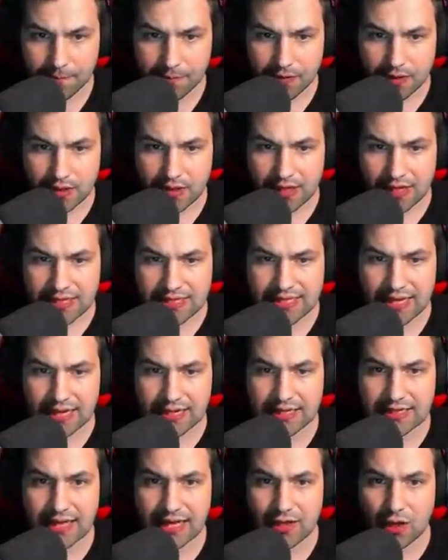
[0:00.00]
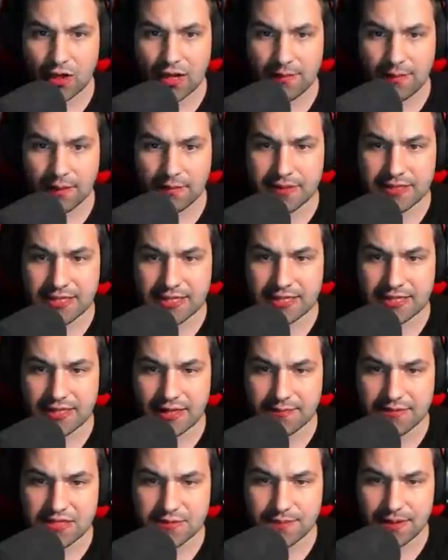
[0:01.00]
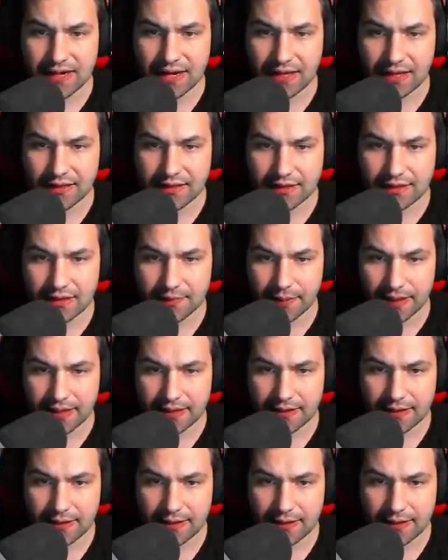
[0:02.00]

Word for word: I teraz tak, na dole mamy system zbierania tych rybek.